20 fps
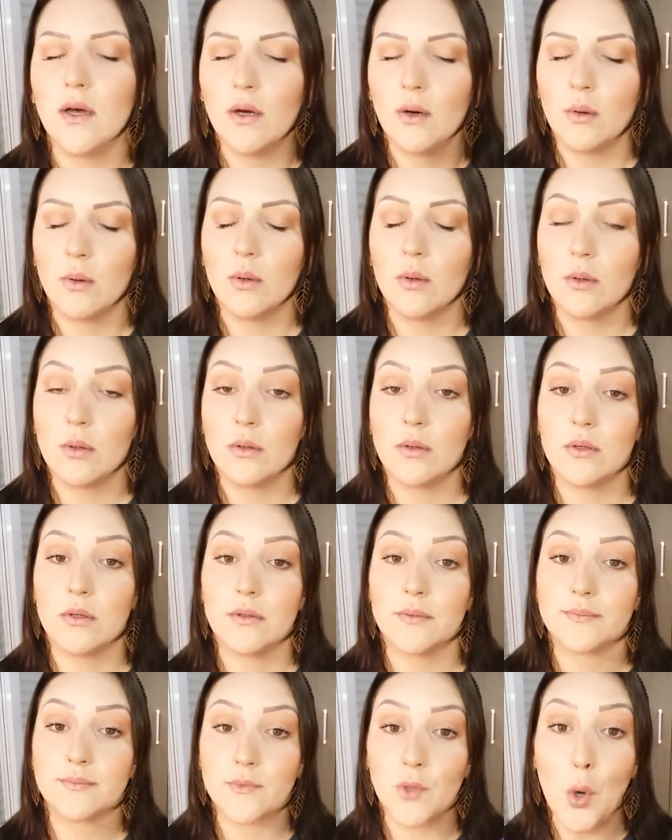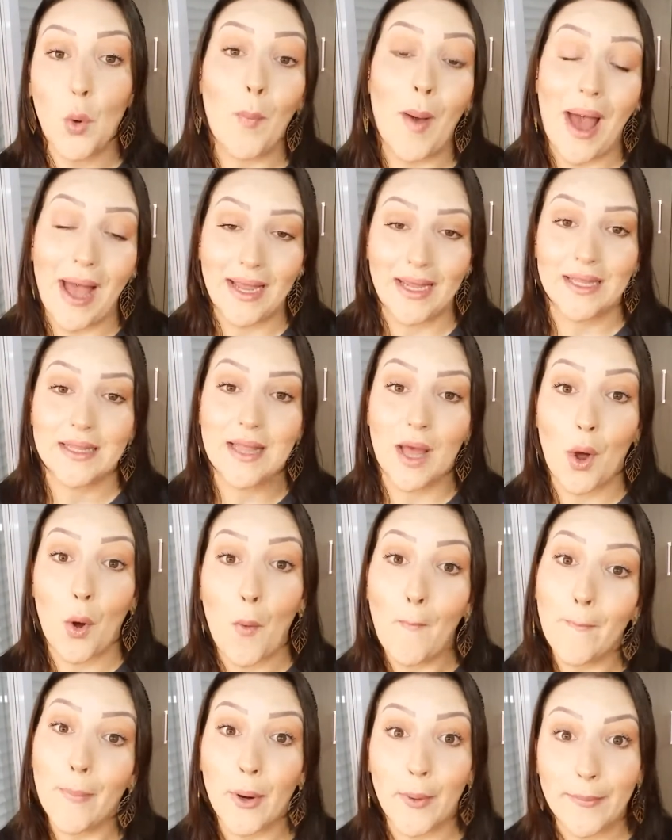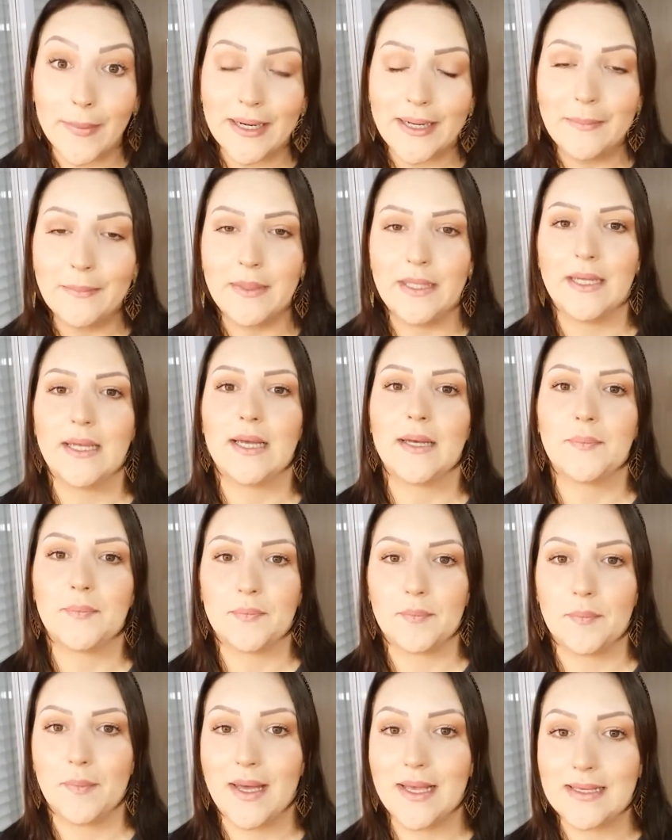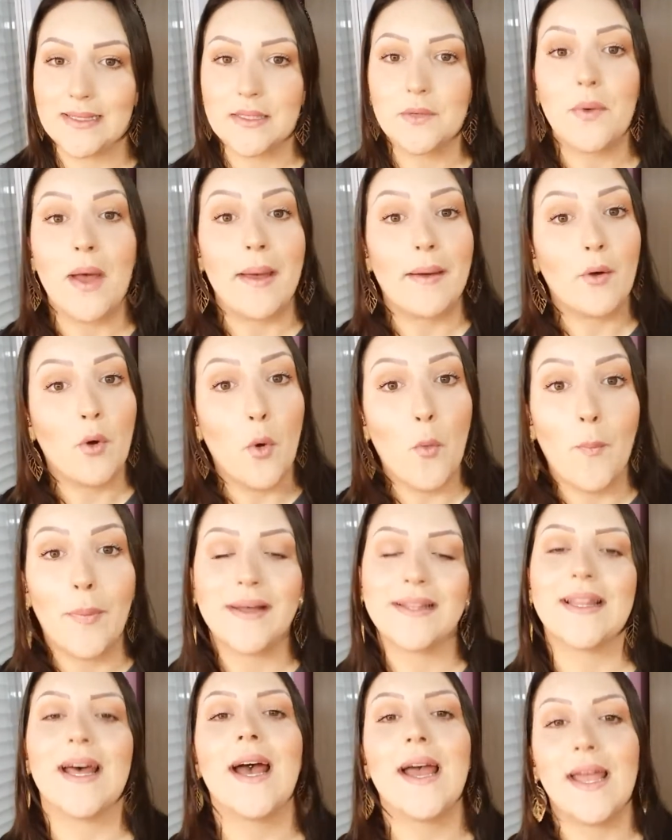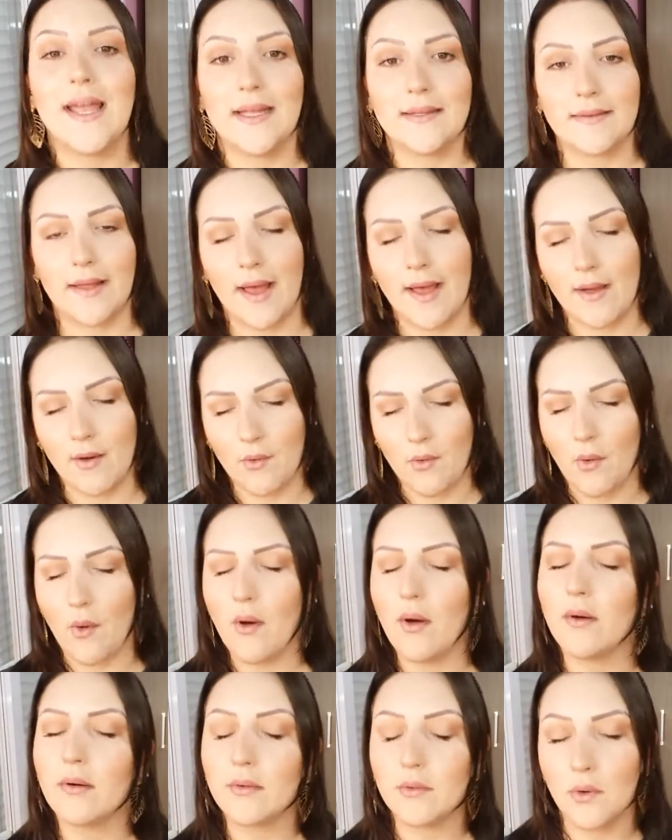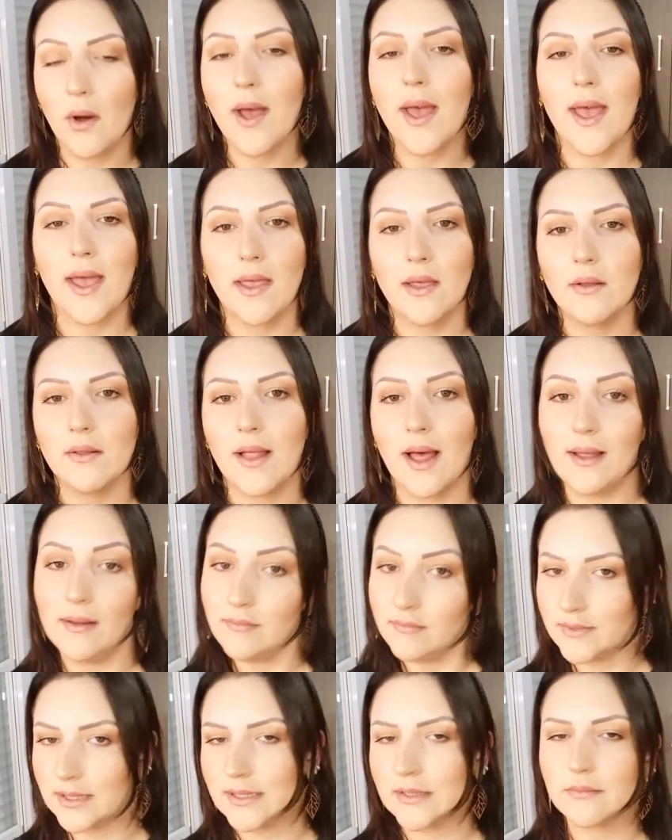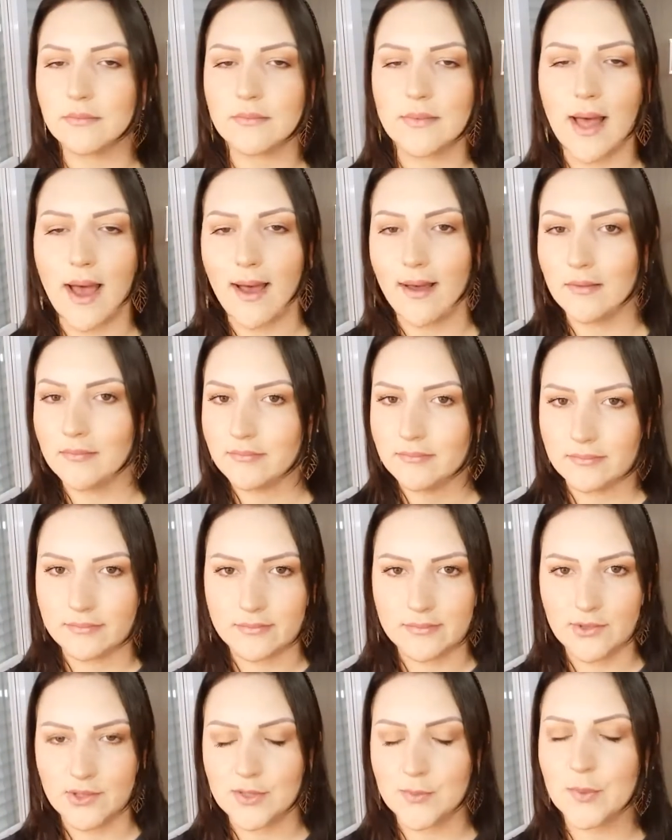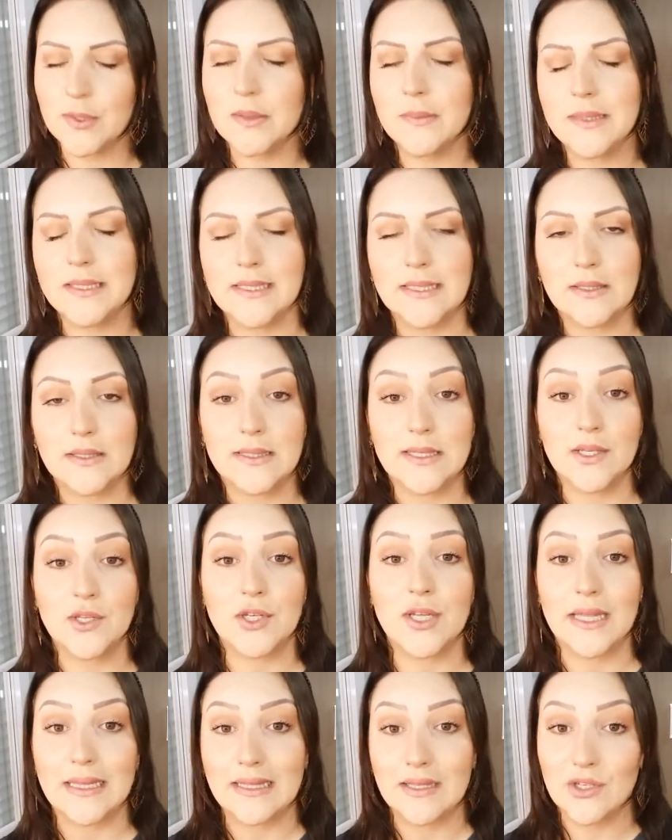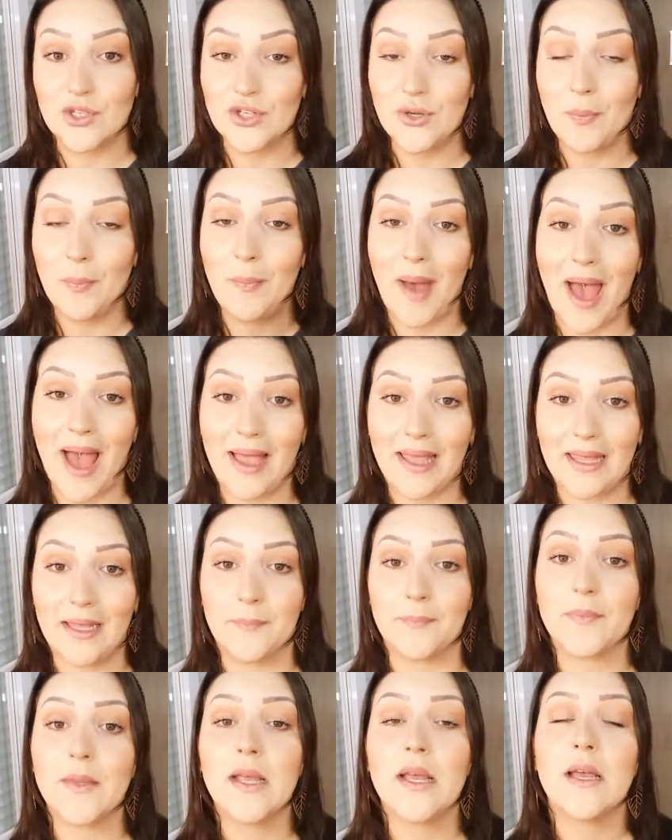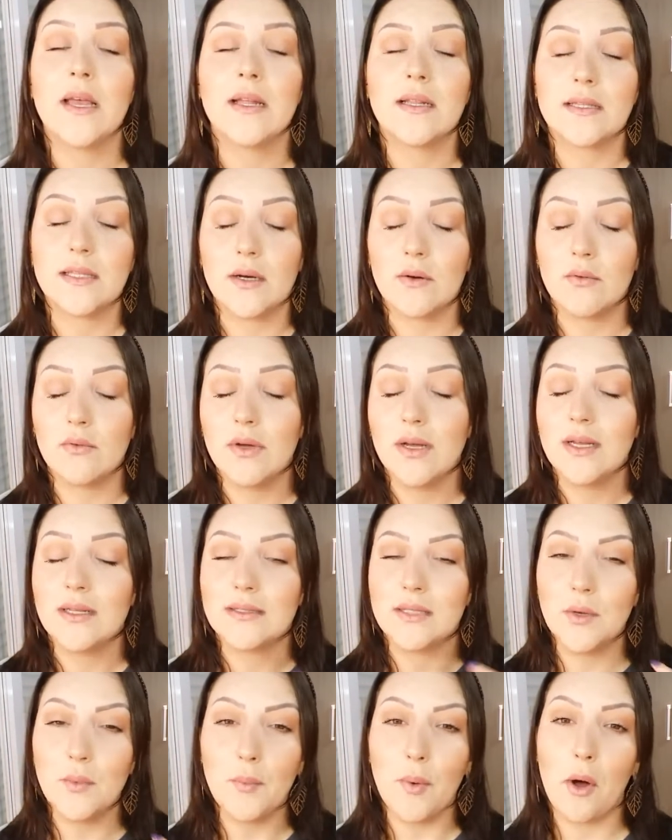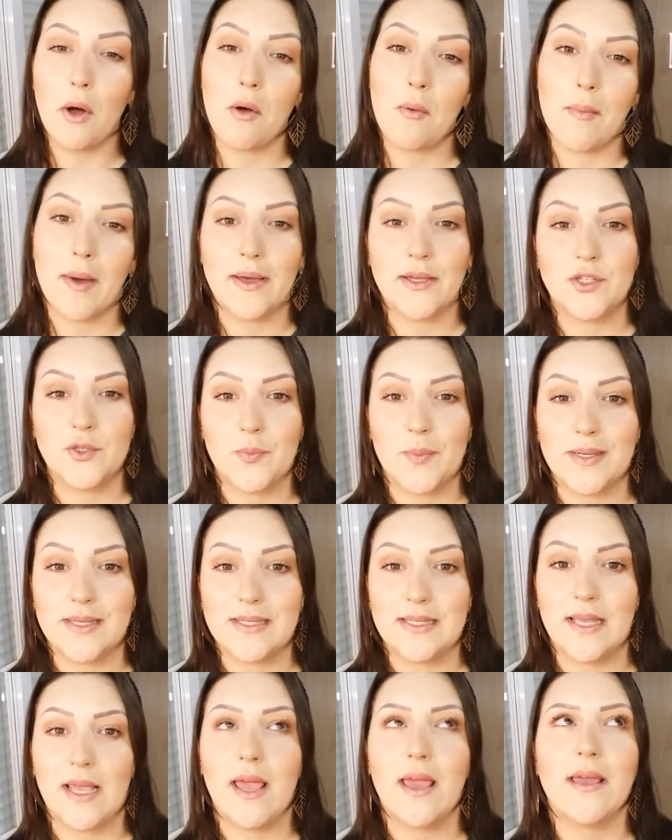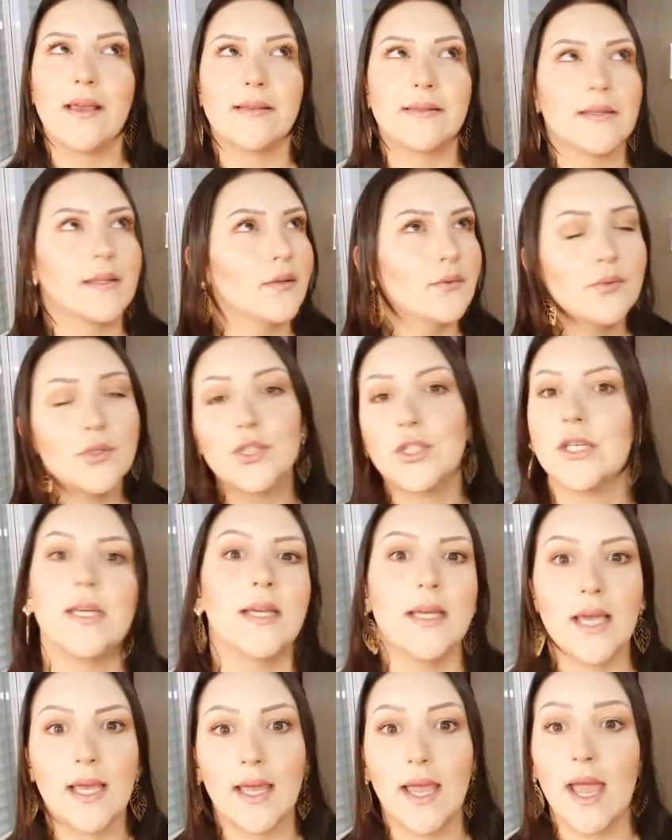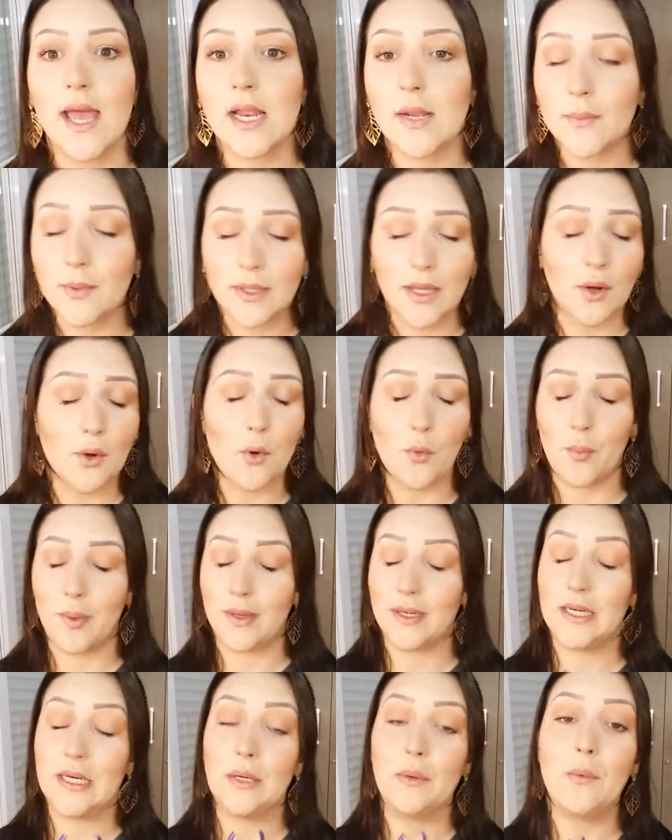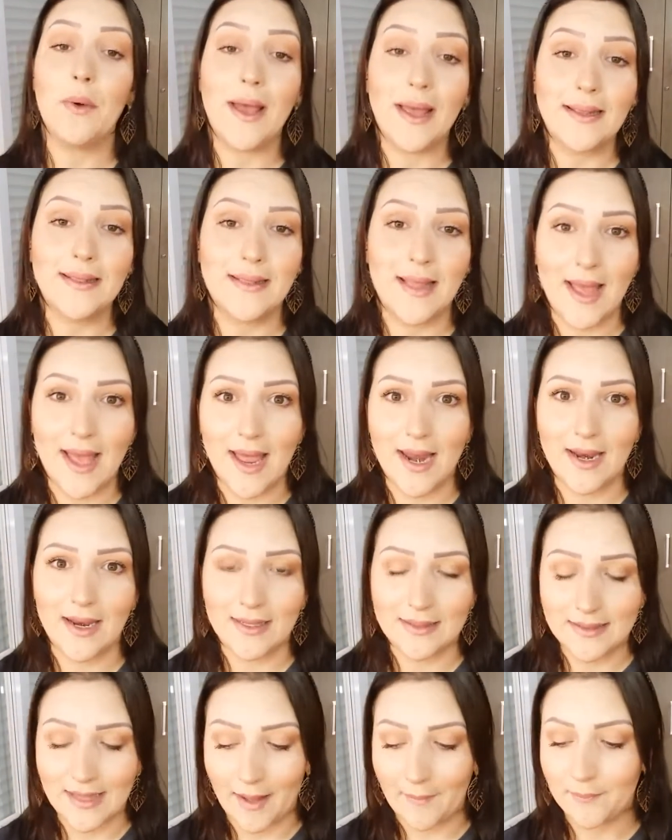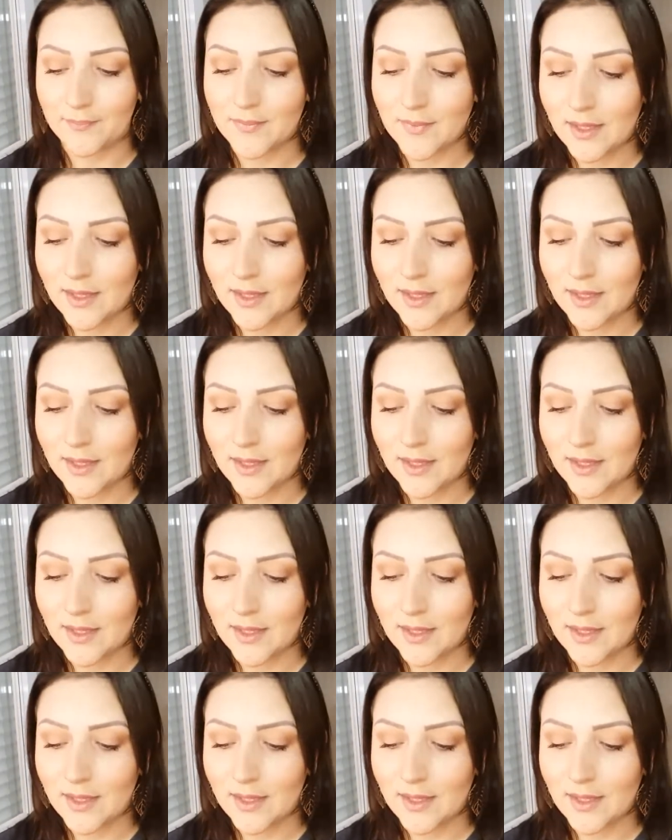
O, o PAC tá com um probleminha, mas não é culpa da Rê, tá? É o correio lá, que não tá disponibilizando as etiquetas de PAC. Então, tem um pouco mais de paciência, não xinguem ela, porque a culpa não é dela, tá?